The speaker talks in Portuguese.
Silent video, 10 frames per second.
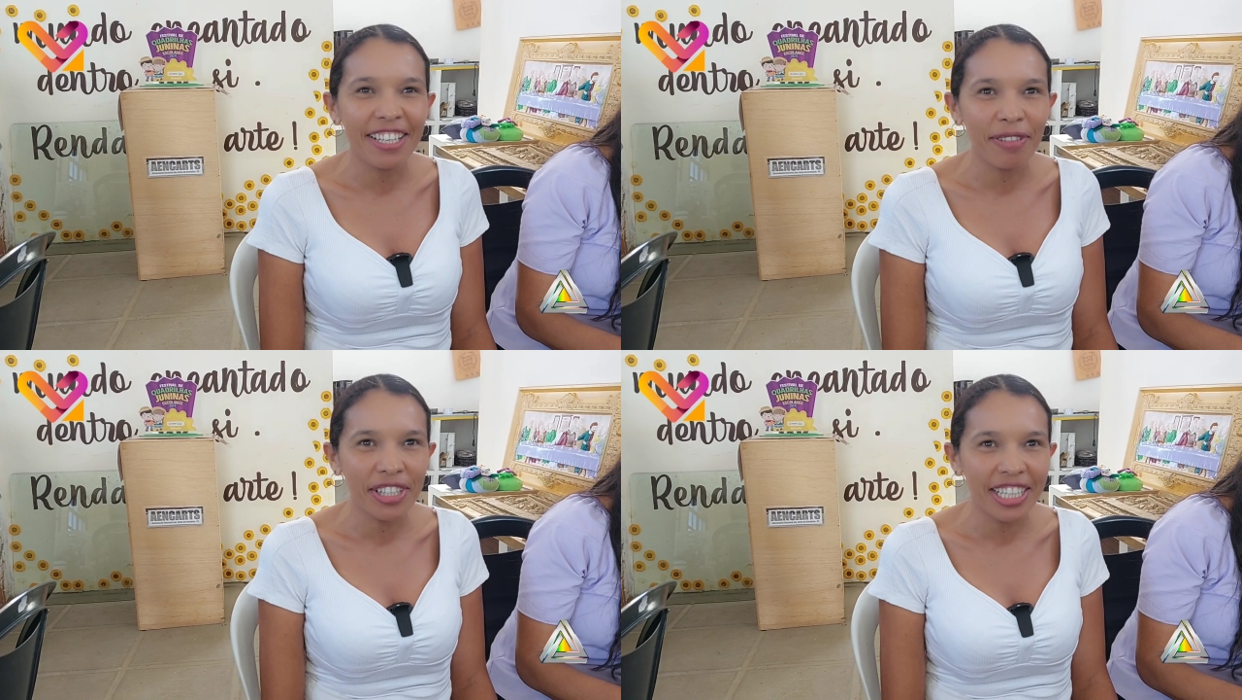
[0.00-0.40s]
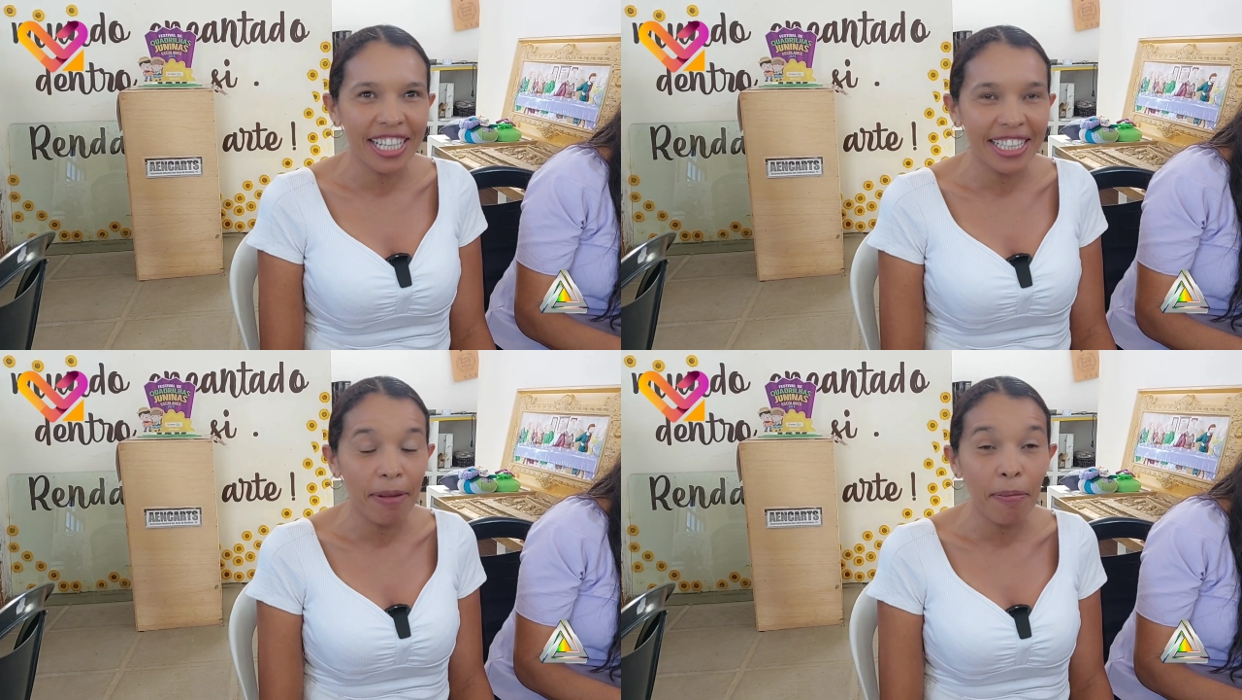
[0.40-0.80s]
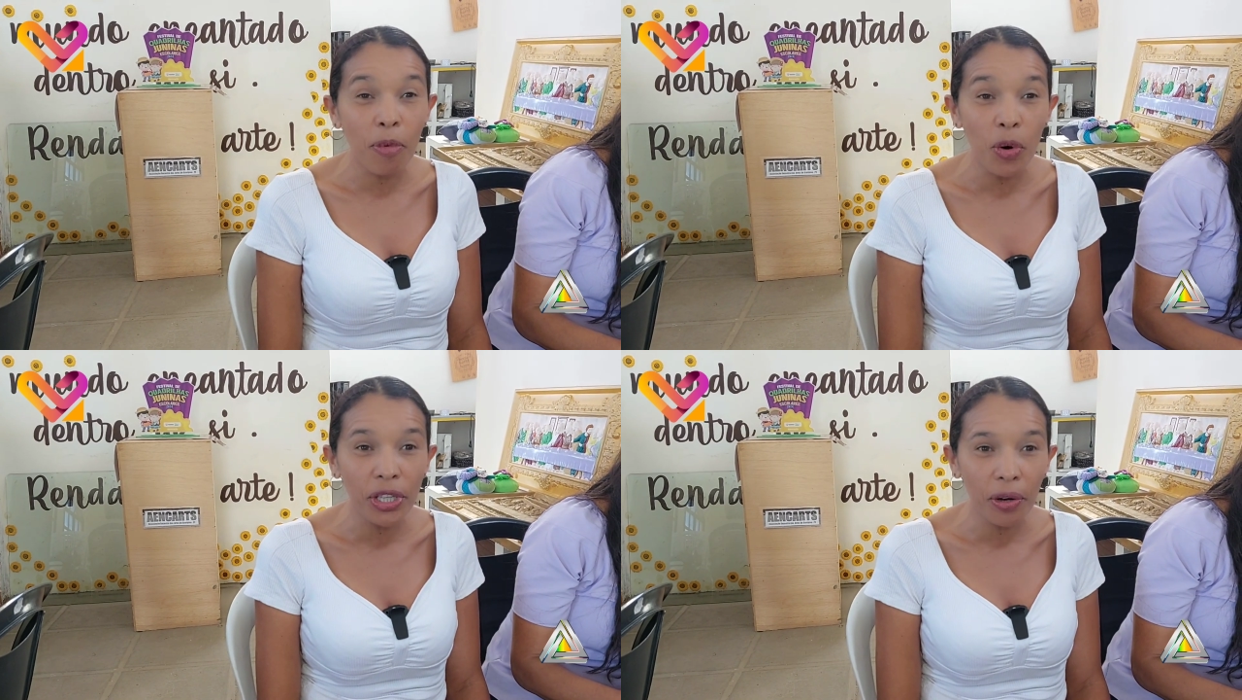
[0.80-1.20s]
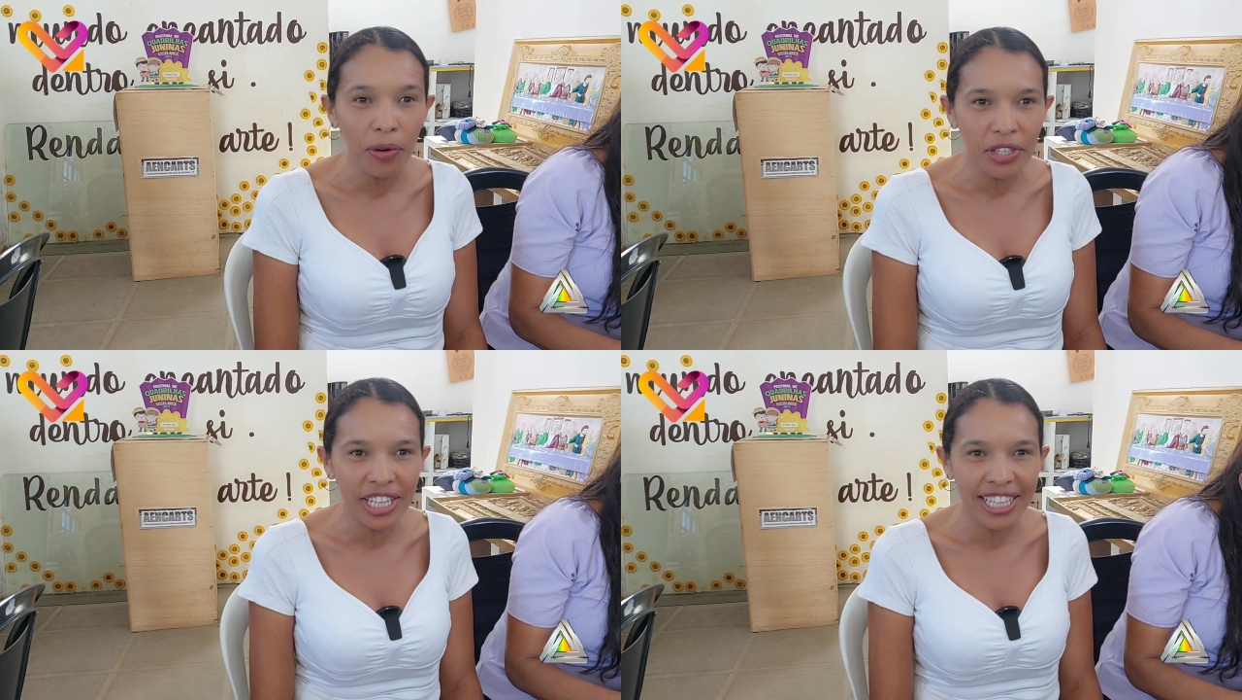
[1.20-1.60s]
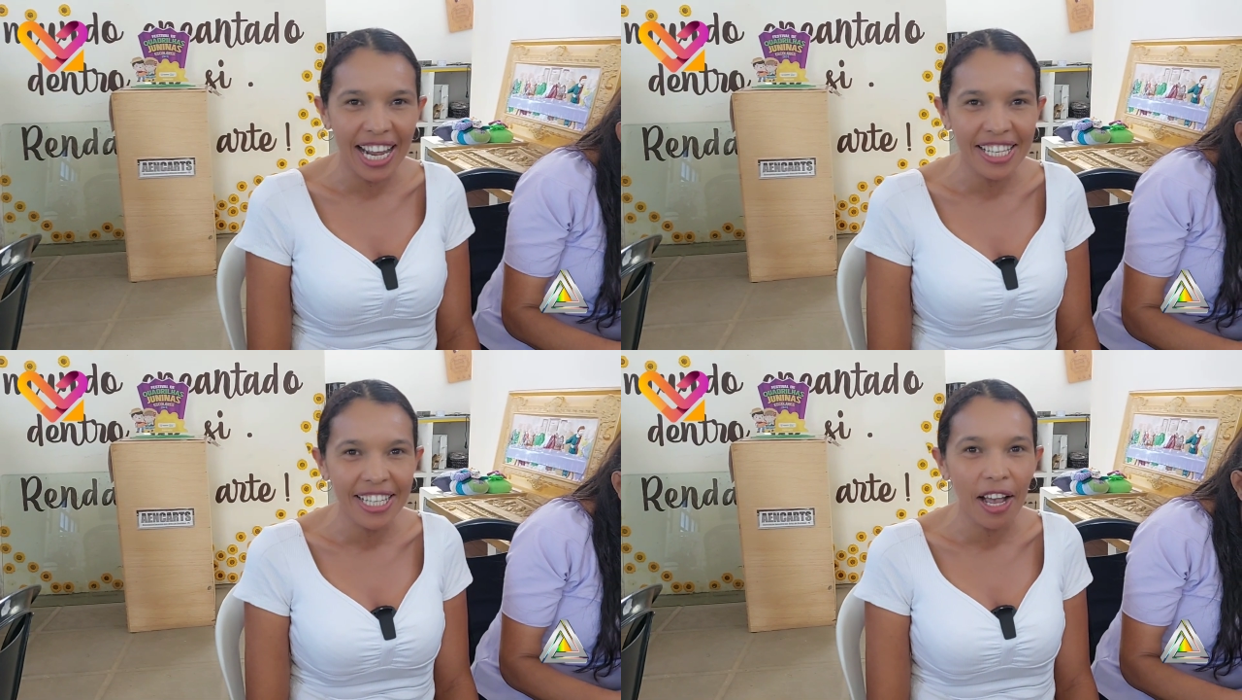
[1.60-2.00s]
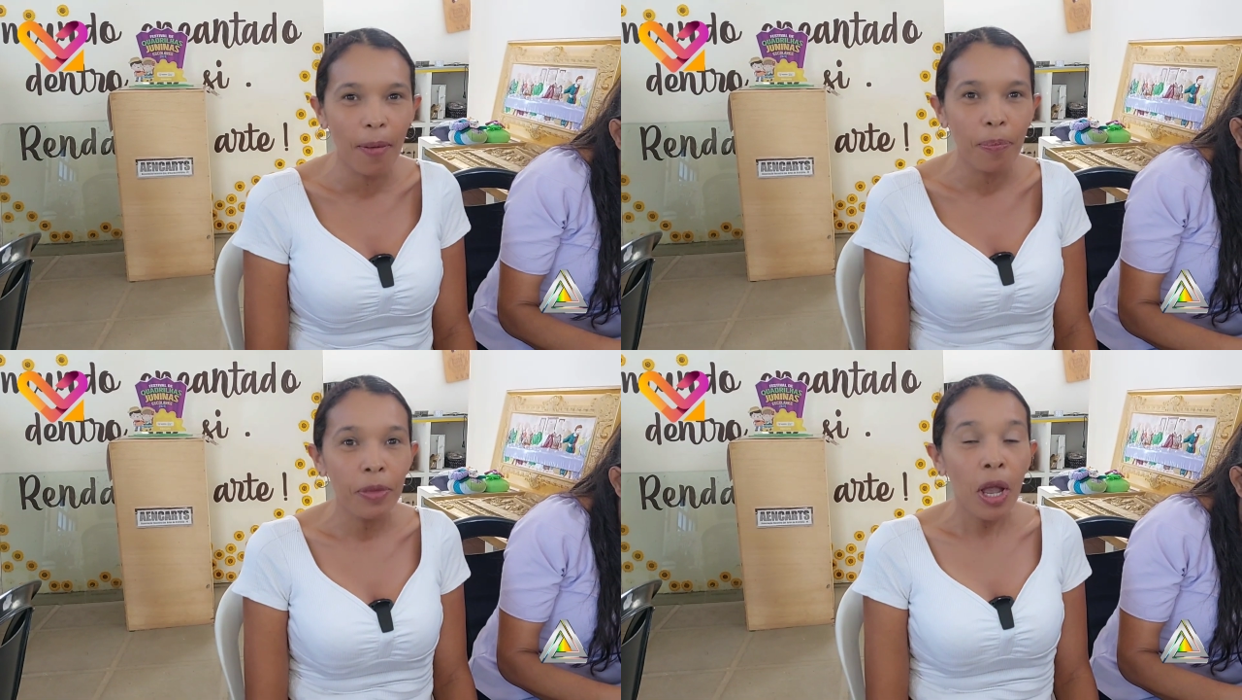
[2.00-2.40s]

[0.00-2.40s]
que você tem que ter muita concentração.